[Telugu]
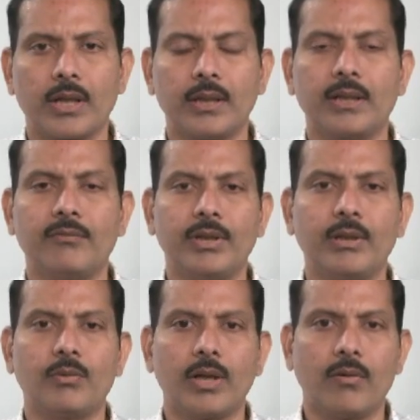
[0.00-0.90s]
అనేది
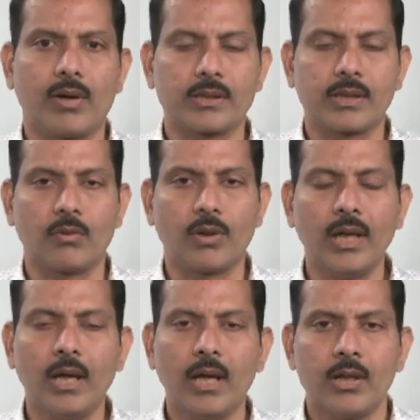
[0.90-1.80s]
నిఫ్టీకి ఉండే అవకాశాలు ఉన్నాయి
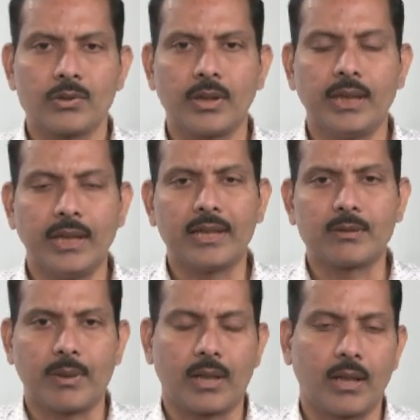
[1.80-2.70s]
సో ఇది
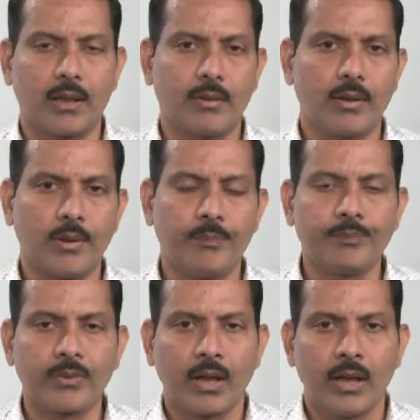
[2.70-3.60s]
ఇండెక్స్ పరంగా
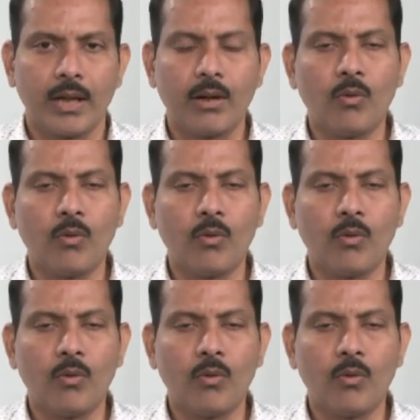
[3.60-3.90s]
ఇక